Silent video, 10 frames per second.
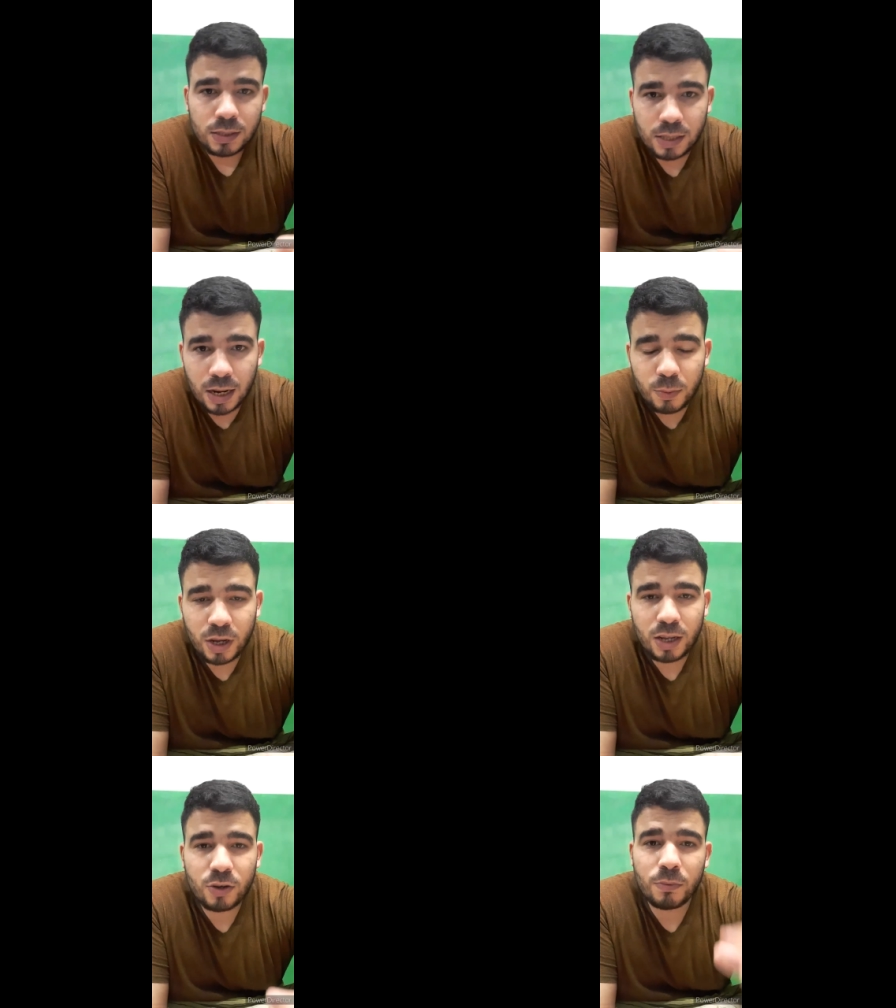السلام
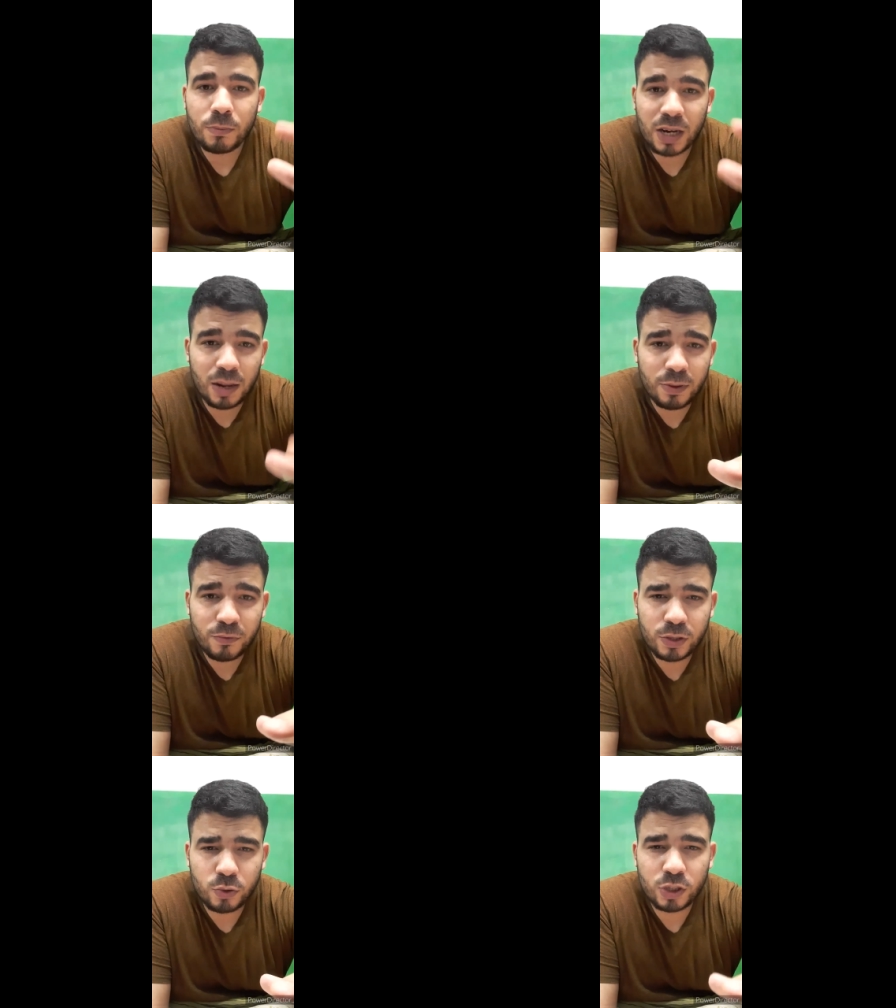عليكم مرحبا
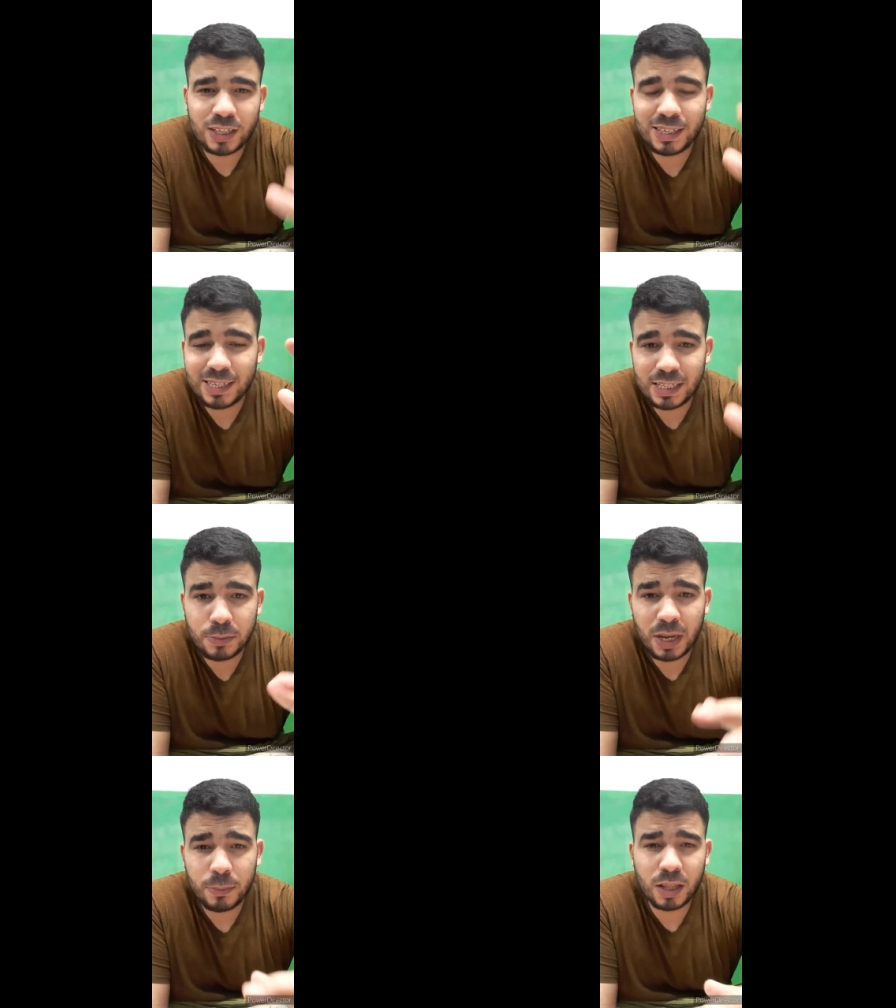فيديو جديد
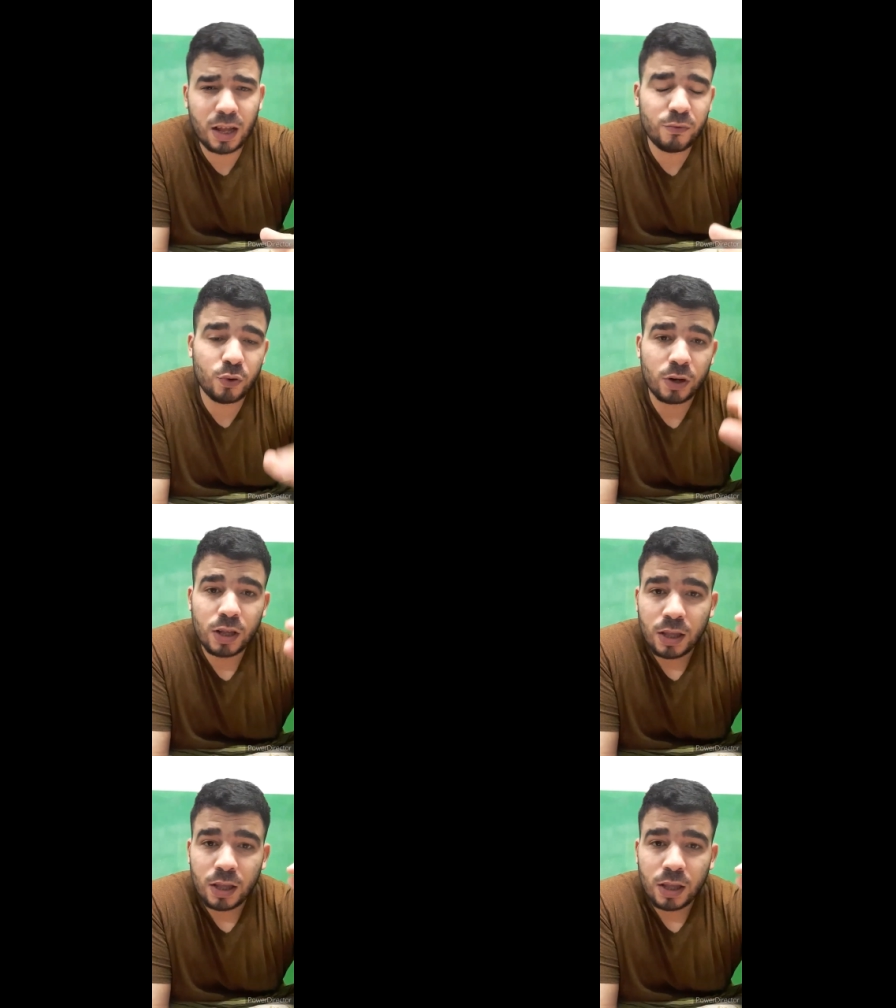اسمي عبد الغفور